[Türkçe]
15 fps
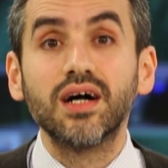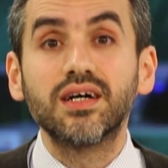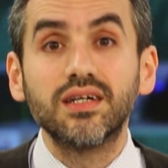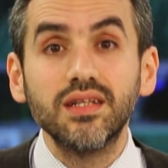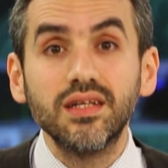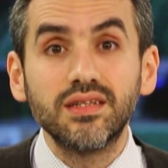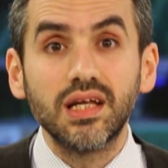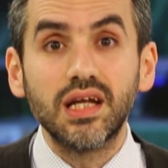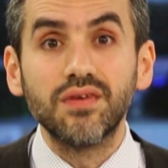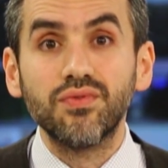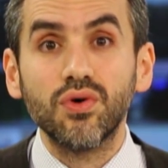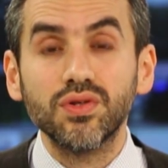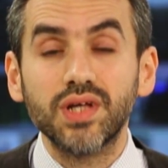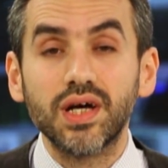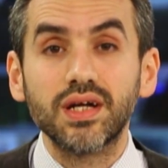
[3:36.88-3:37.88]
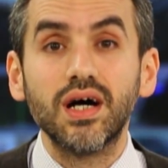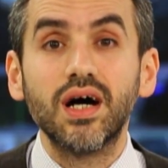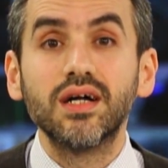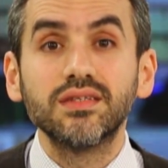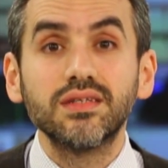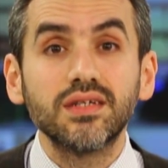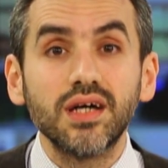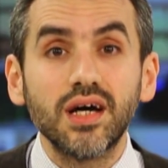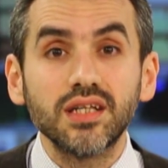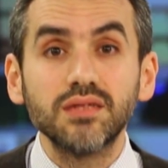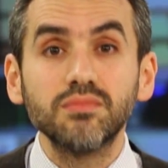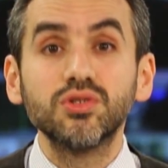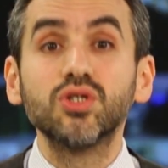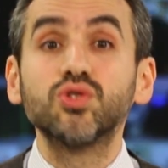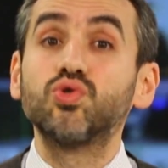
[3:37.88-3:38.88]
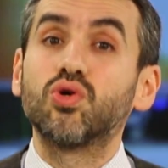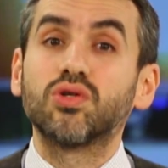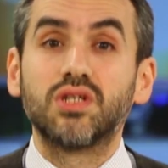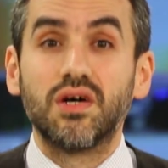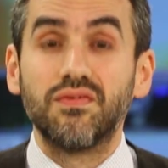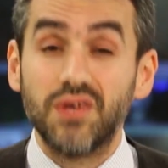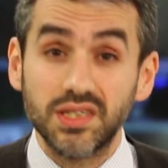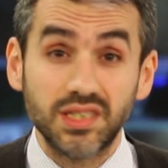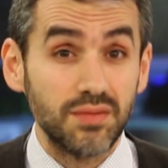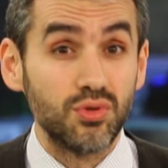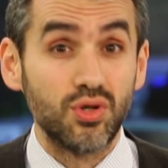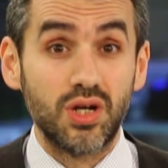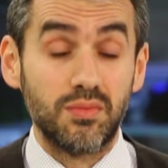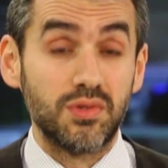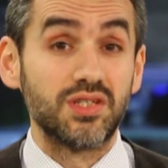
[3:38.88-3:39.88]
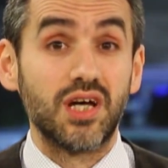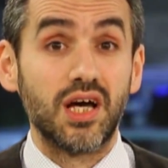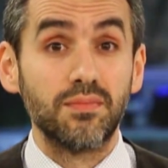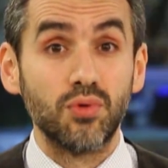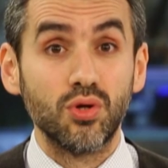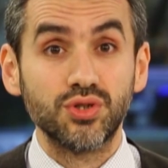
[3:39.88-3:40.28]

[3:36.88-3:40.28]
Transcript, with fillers: akıllı telefonlar artık hayatımızda çok daha fazla bir öneme sahip